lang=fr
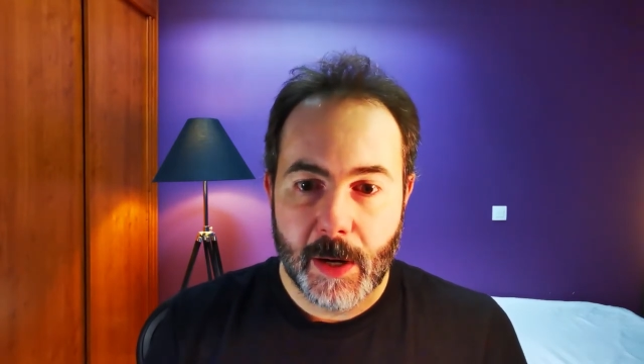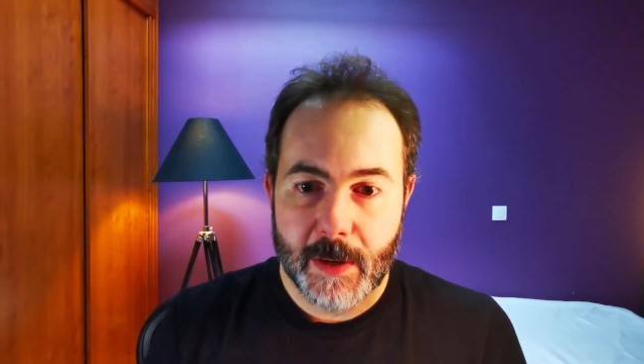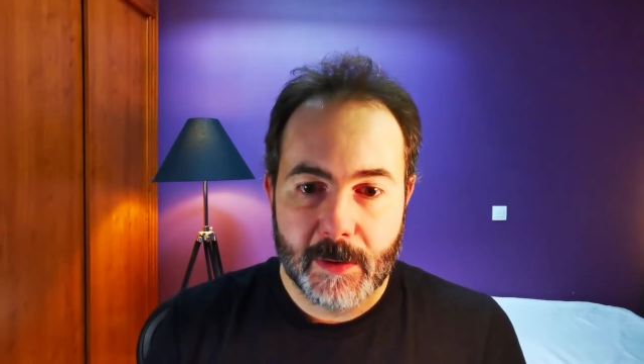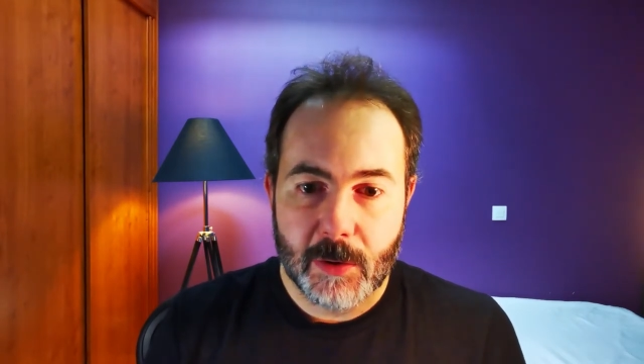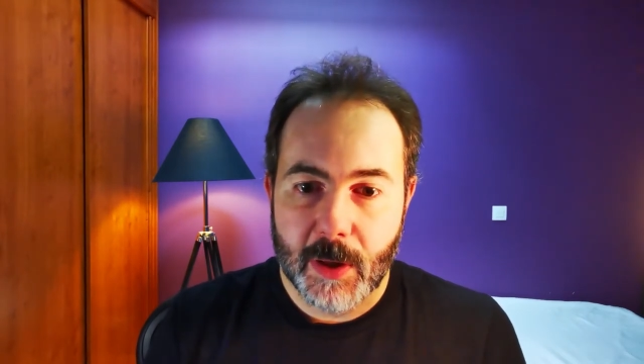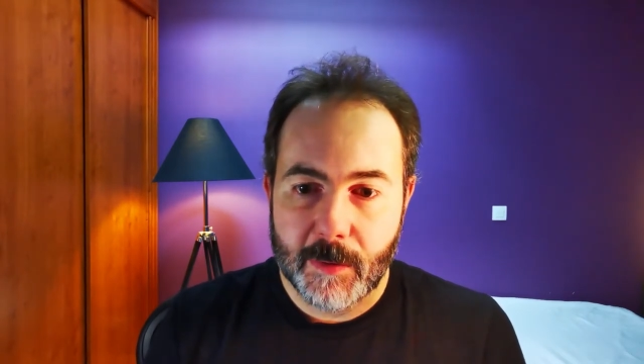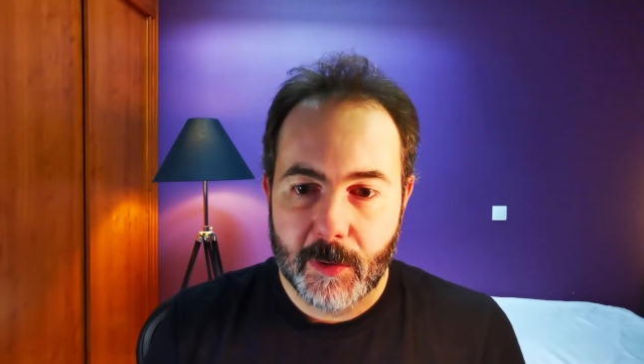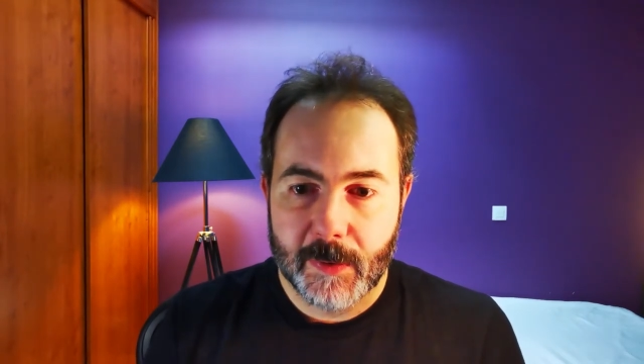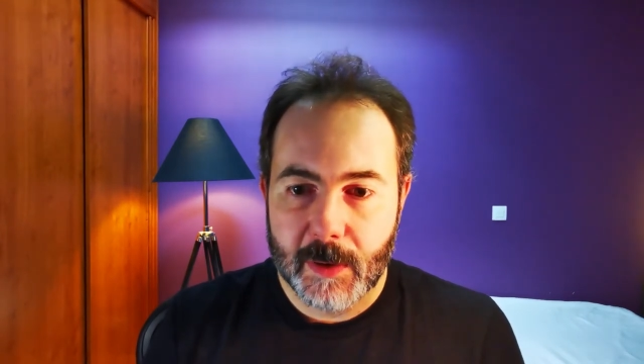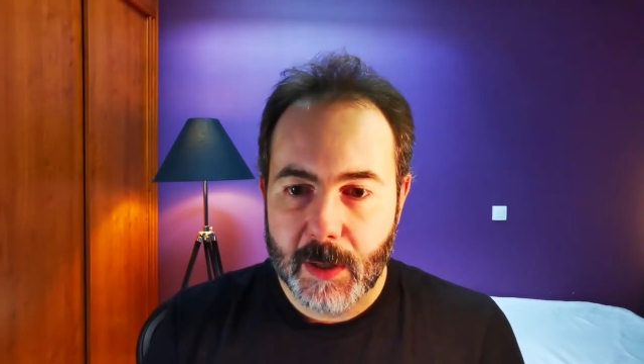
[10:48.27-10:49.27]
a été une
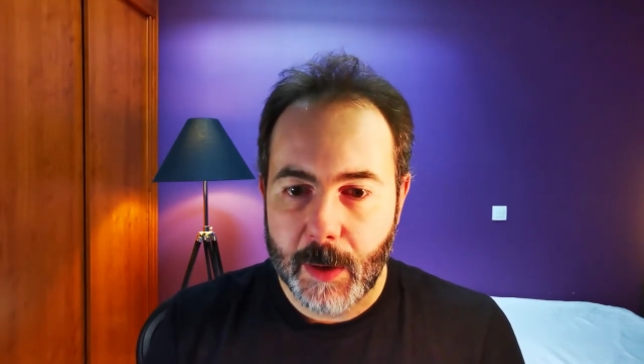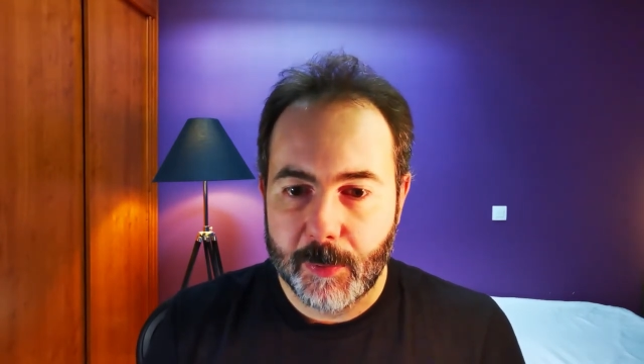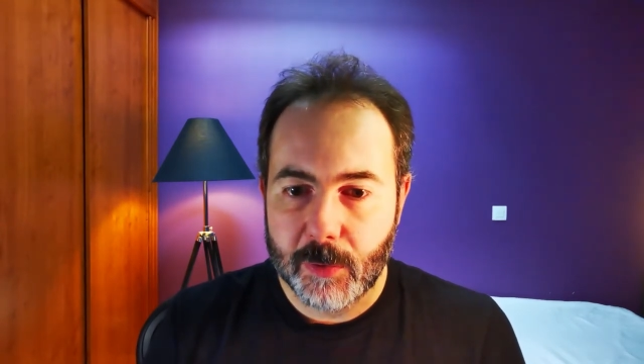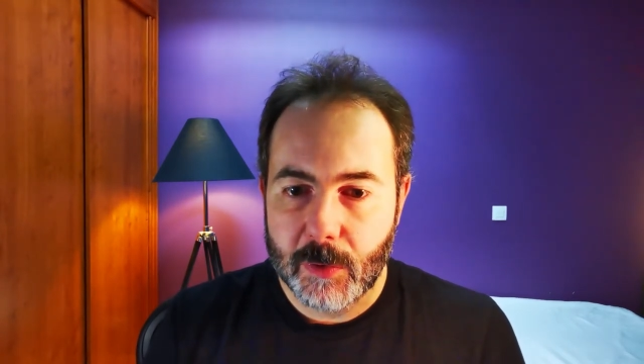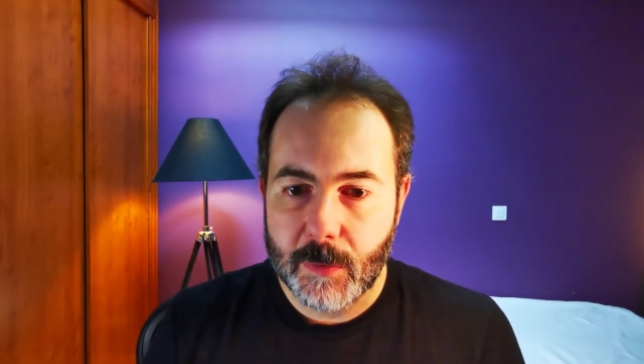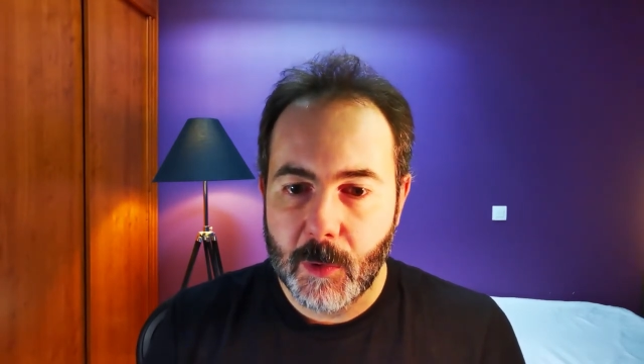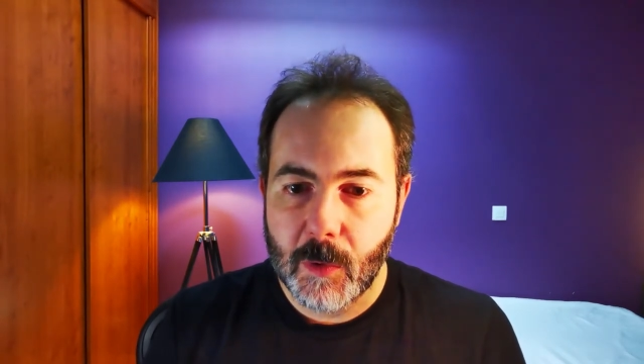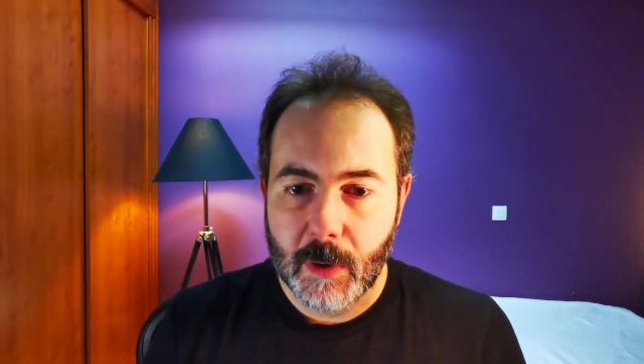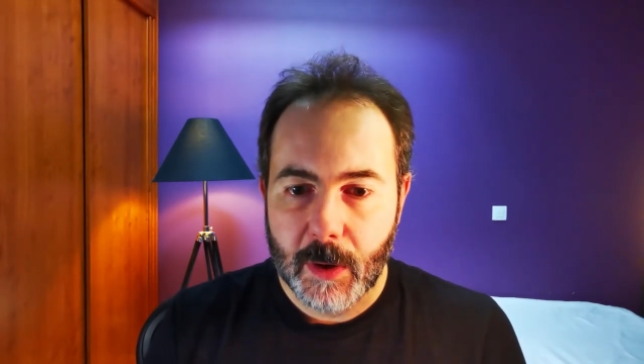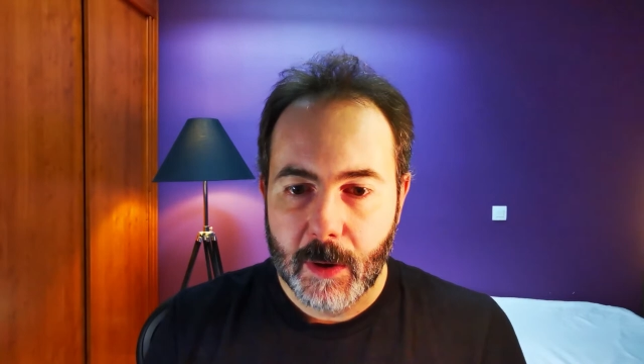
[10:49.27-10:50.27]
avancée
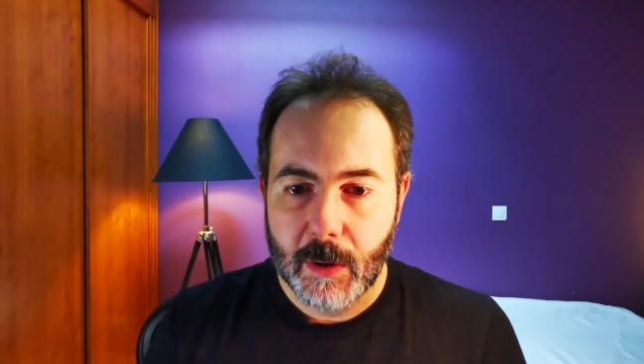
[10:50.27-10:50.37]
absolument